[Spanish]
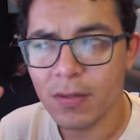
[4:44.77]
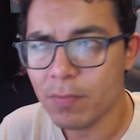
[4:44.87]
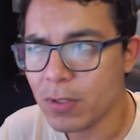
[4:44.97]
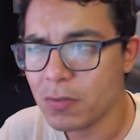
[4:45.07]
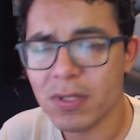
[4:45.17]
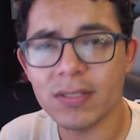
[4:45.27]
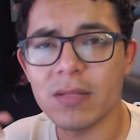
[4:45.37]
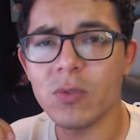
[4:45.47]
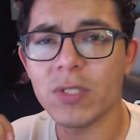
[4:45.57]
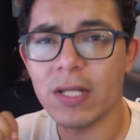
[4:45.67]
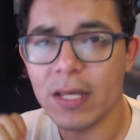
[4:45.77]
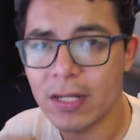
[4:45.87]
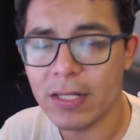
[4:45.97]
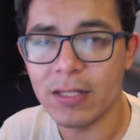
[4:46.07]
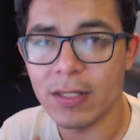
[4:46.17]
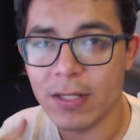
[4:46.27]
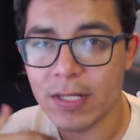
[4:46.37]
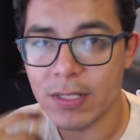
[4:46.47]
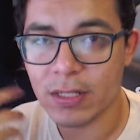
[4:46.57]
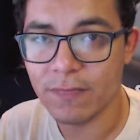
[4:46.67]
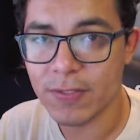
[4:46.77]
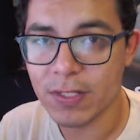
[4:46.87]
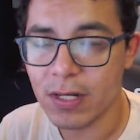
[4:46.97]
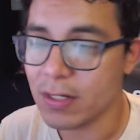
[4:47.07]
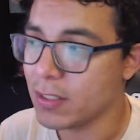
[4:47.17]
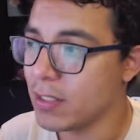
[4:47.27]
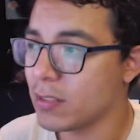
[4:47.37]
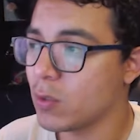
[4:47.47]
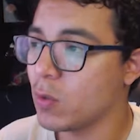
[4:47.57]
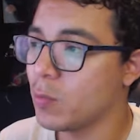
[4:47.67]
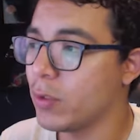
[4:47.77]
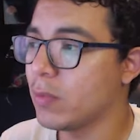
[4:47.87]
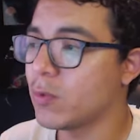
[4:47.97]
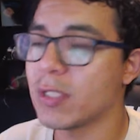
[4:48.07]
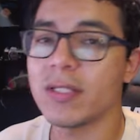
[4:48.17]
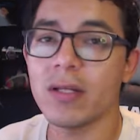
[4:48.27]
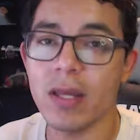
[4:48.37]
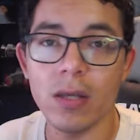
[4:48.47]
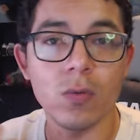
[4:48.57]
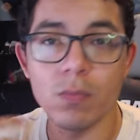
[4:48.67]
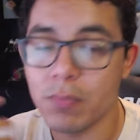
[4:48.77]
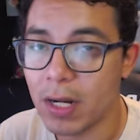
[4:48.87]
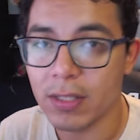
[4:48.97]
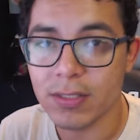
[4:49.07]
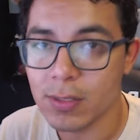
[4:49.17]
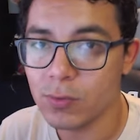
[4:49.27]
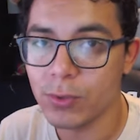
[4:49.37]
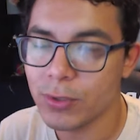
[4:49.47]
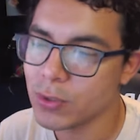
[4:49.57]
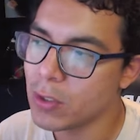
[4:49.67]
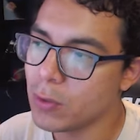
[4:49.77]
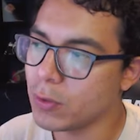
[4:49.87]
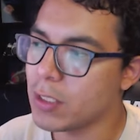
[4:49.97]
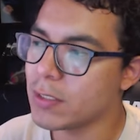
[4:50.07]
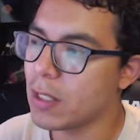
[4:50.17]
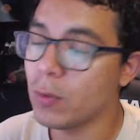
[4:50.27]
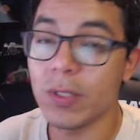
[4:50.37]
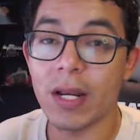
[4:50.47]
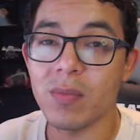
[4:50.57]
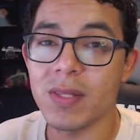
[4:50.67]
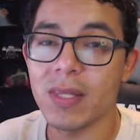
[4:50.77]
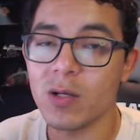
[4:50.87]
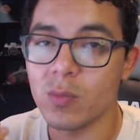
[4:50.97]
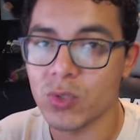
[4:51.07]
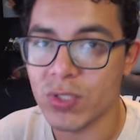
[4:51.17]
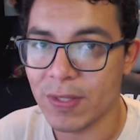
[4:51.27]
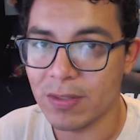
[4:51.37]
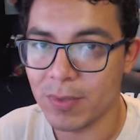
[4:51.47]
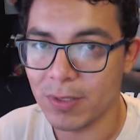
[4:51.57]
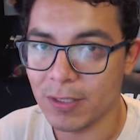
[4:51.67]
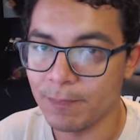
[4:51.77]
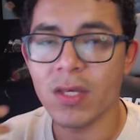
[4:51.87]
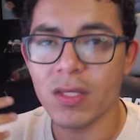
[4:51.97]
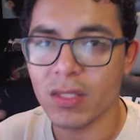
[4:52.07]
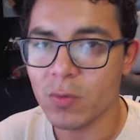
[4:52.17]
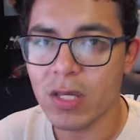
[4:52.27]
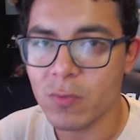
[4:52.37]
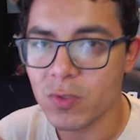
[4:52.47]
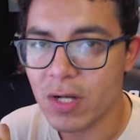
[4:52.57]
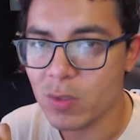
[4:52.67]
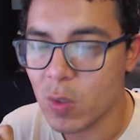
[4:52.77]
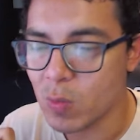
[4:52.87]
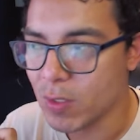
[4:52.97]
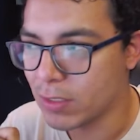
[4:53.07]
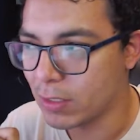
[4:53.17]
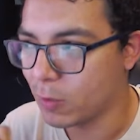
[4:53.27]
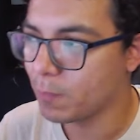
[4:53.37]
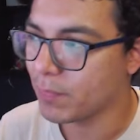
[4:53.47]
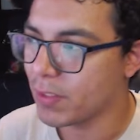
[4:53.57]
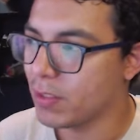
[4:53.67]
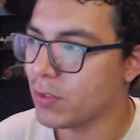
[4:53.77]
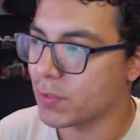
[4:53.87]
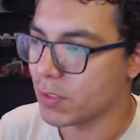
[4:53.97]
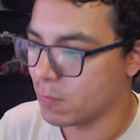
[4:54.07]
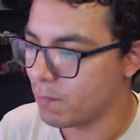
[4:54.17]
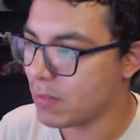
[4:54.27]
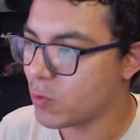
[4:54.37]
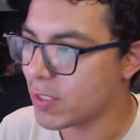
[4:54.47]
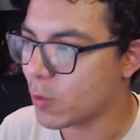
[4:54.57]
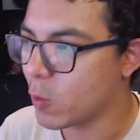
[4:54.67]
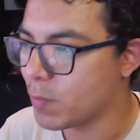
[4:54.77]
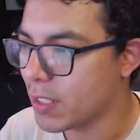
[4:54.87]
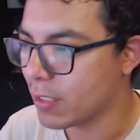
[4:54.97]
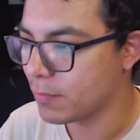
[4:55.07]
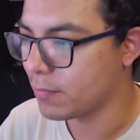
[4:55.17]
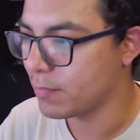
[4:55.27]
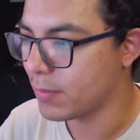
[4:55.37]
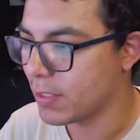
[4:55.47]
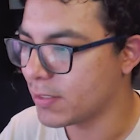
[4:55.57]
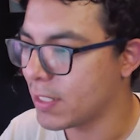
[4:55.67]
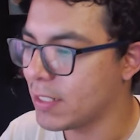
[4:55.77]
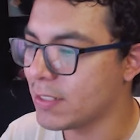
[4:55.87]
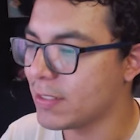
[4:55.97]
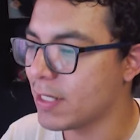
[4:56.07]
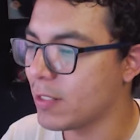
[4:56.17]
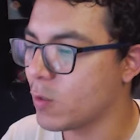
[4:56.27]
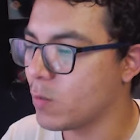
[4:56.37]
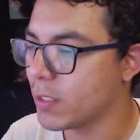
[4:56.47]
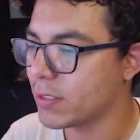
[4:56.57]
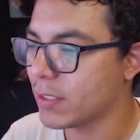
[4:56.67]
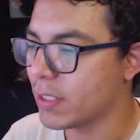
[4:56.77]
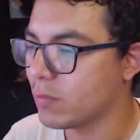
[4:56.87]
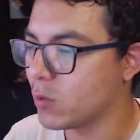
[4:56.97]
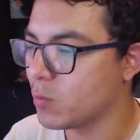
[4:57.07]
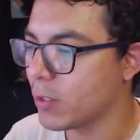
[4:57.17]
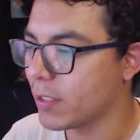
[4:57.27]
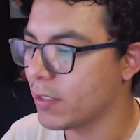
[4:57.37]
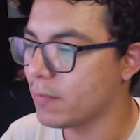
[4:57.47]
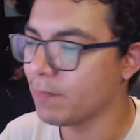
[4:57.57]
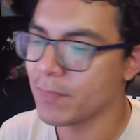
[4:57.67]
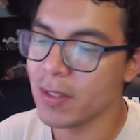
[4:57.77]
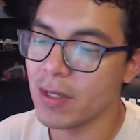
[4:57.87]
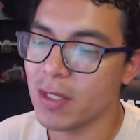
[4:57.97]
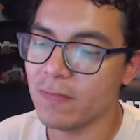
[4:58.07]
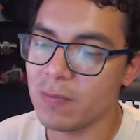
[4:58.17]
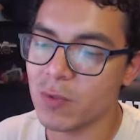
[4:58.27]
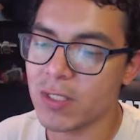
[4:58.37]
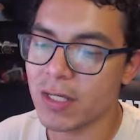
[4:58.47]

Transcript: Pero estamos en la era de la inteligencia artificial y esto lo podemos hacer en un par de segundos utilizando una herramienta como ChatGPT. Y te voy a mostrar cómo hacerlo. Entonces, vamos a copiar esta lista de nombres que tenemos por aquí y vamos a